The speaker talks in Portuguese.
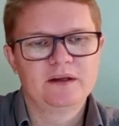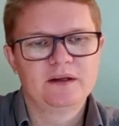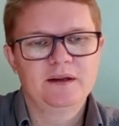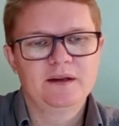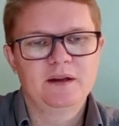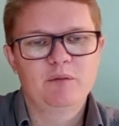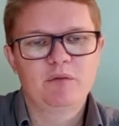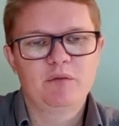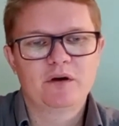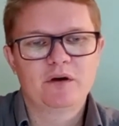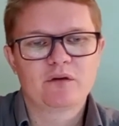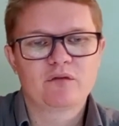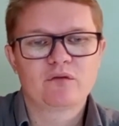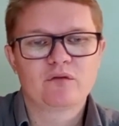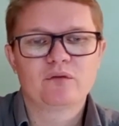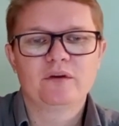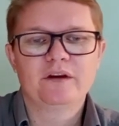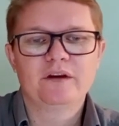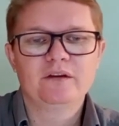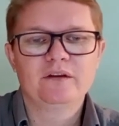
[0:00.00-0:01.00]
E para os
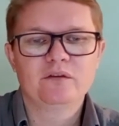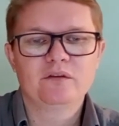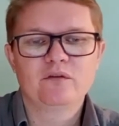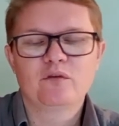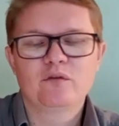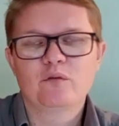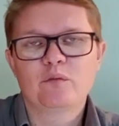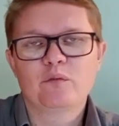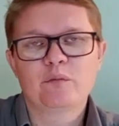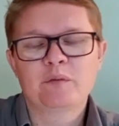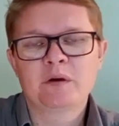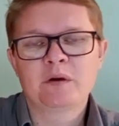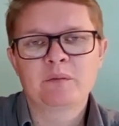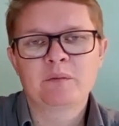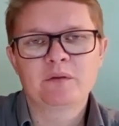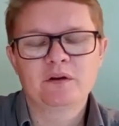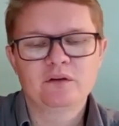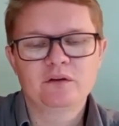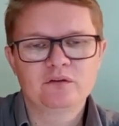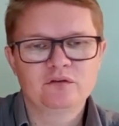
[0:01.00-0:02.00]
doentes e
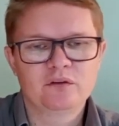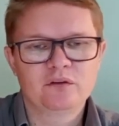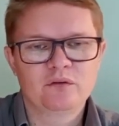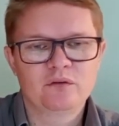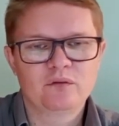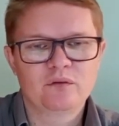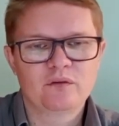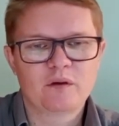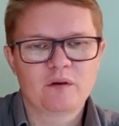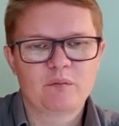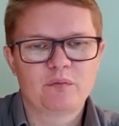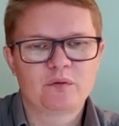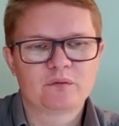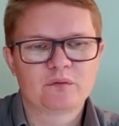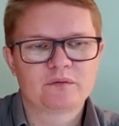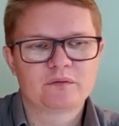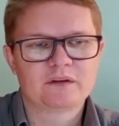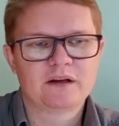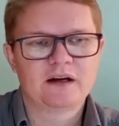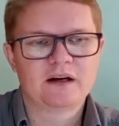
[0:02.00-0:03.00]
oprimidos, Jesus
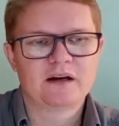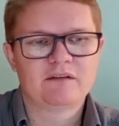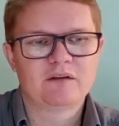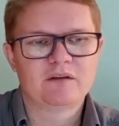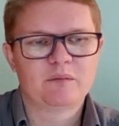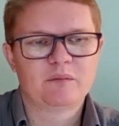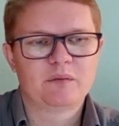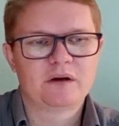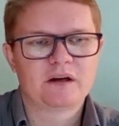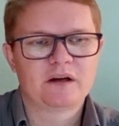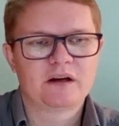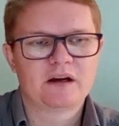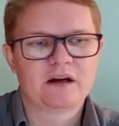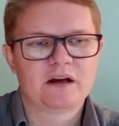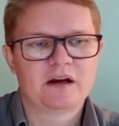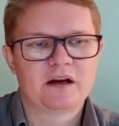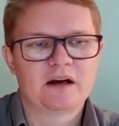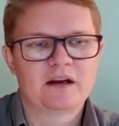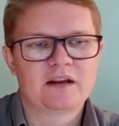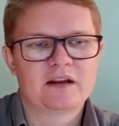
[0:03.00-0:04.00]
apontava para
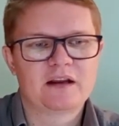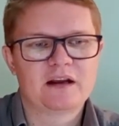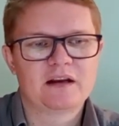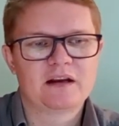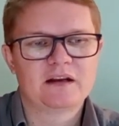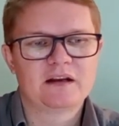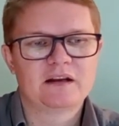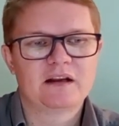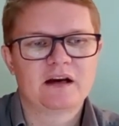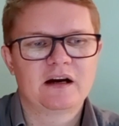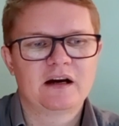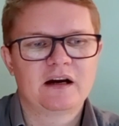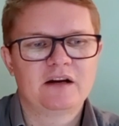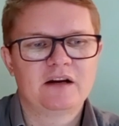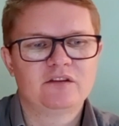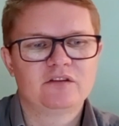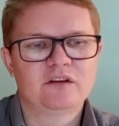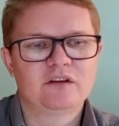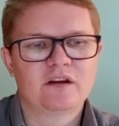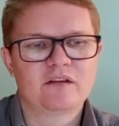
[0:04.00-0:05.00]
a
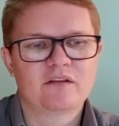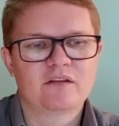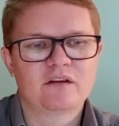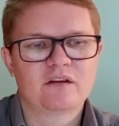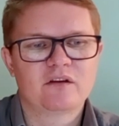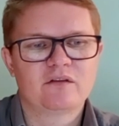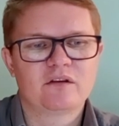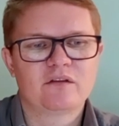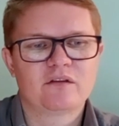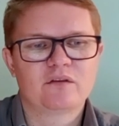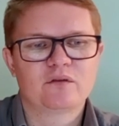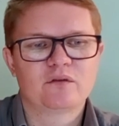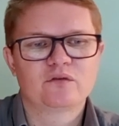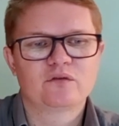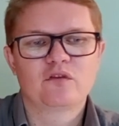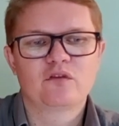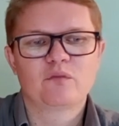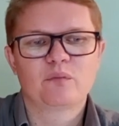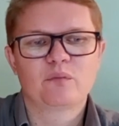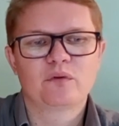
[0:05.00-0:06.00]
realidade da salvação
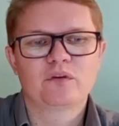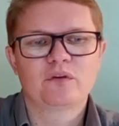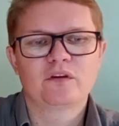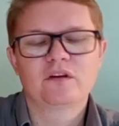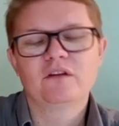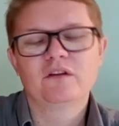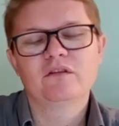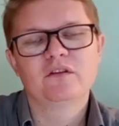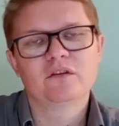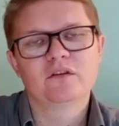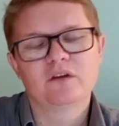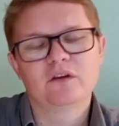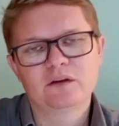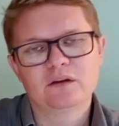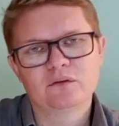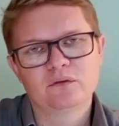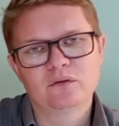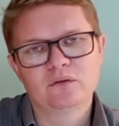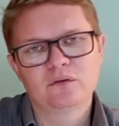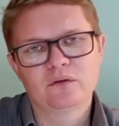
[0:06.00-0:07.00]
disponível a
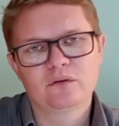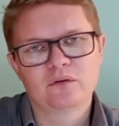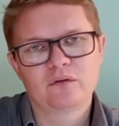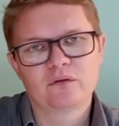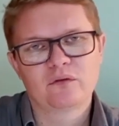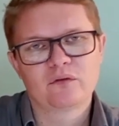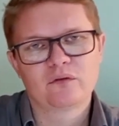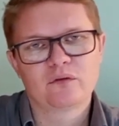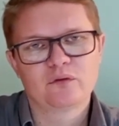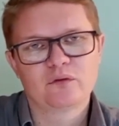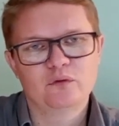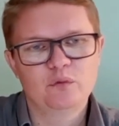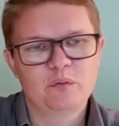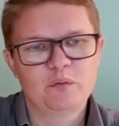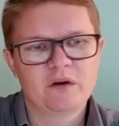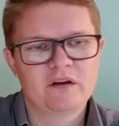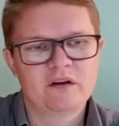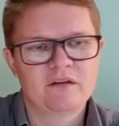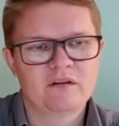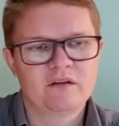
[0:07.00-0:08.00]
todos no
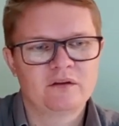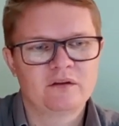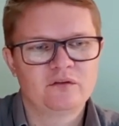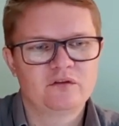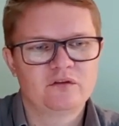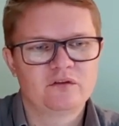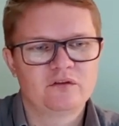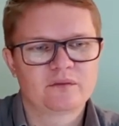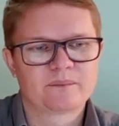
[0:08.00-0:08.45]
presente.